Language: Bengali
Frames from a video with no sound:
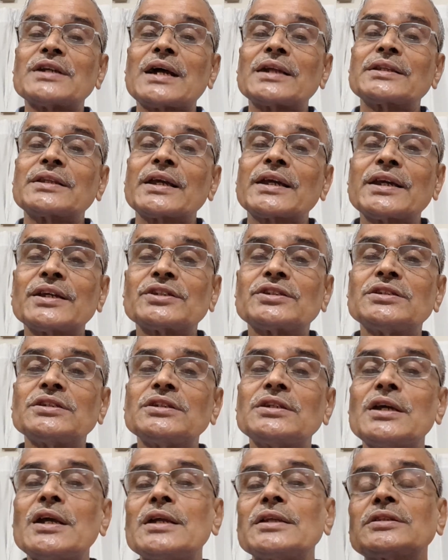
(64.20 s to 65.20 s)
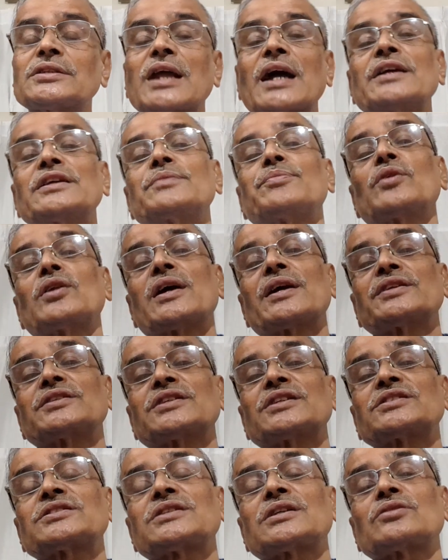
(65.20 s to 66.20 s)
যা দেখেছি তাই বলার
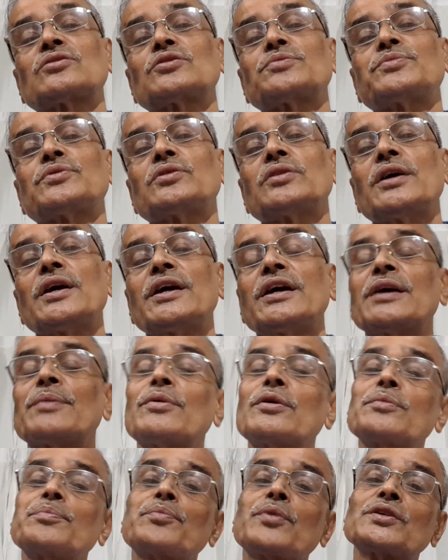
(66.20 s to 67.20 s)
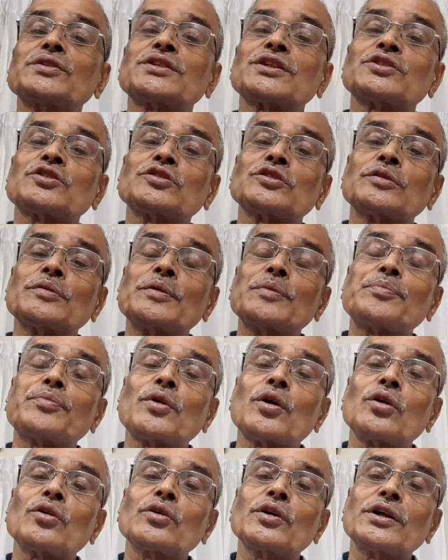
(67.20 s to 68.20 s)
চেষ্টা করব এবং পঞ্চাশ শতমী
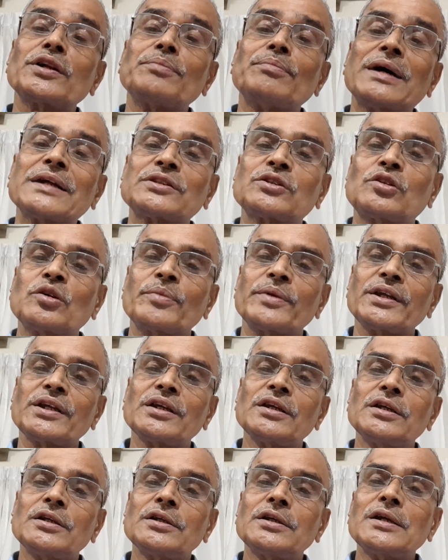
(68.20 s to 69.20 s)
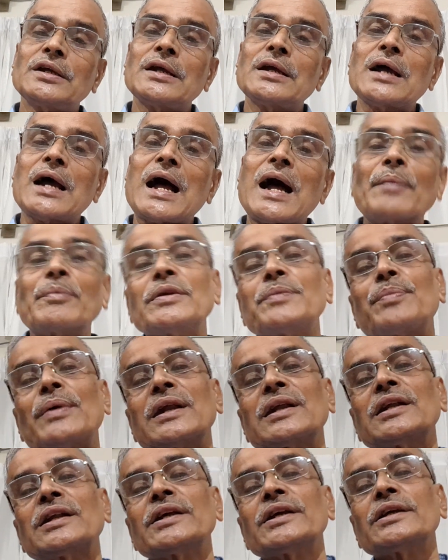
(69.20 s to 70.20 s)
প্রয়োগের মাধ্যমে আমি
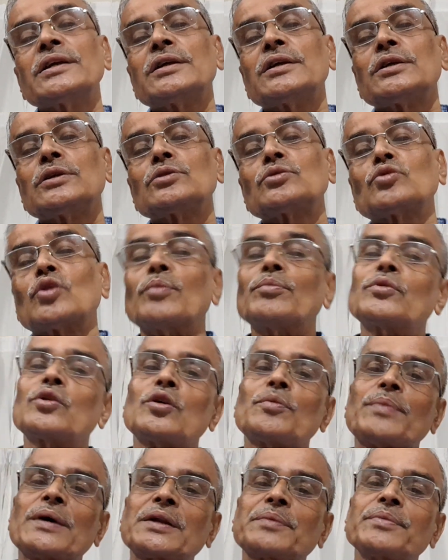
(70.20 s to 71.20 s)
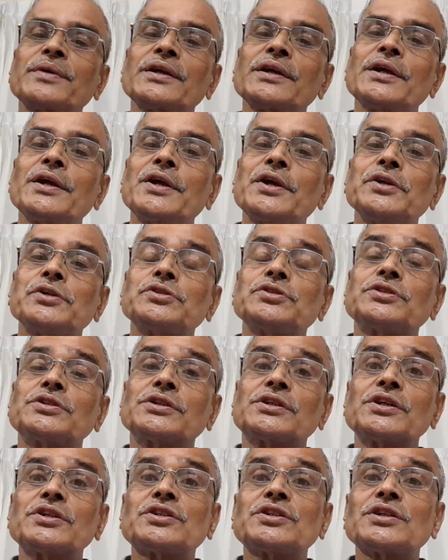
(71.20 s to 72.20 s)
পারলে তোমরাও পারবে
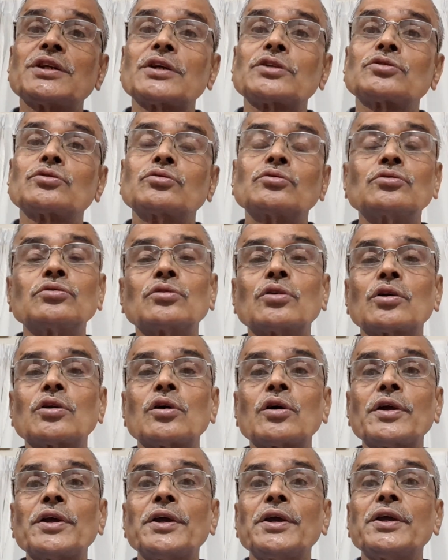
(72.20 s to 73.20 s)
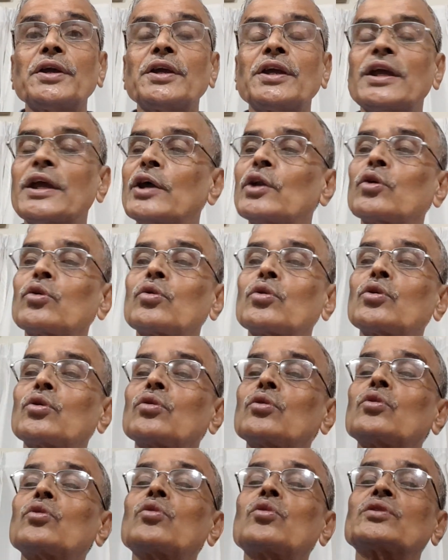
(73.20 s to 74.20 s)
চিকিৎসা শুরু করো এহেন কোনো
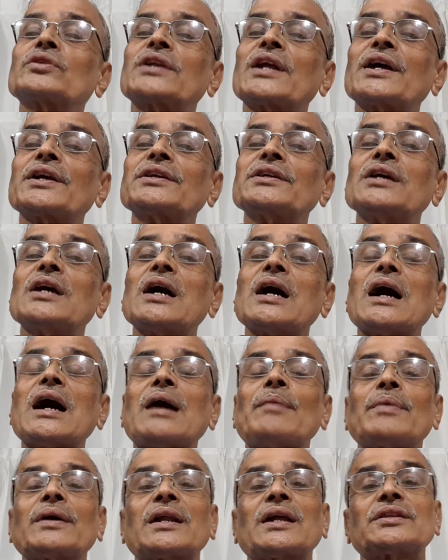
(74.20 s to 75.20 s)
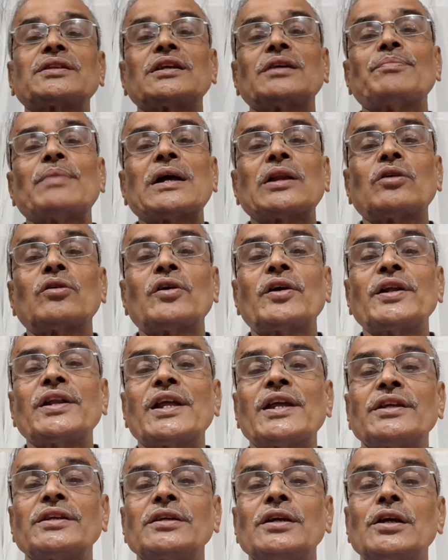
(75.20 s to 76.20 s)
রোগ নাই আমার হাতে ভালো
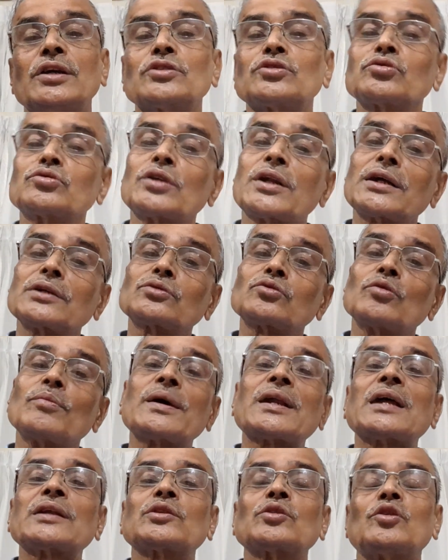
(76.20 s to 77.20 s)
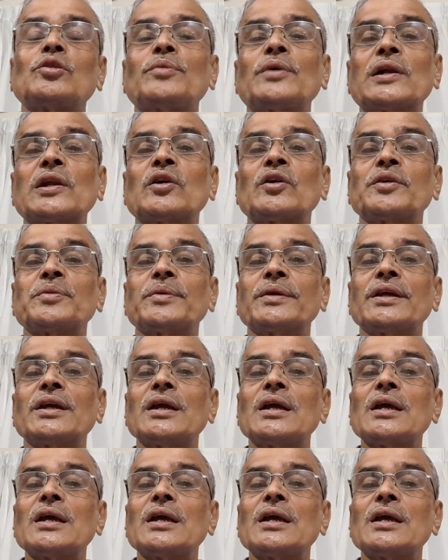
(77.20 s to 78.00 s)
হয়নি সুতরাং তোমার হাতেও ভালো হইবে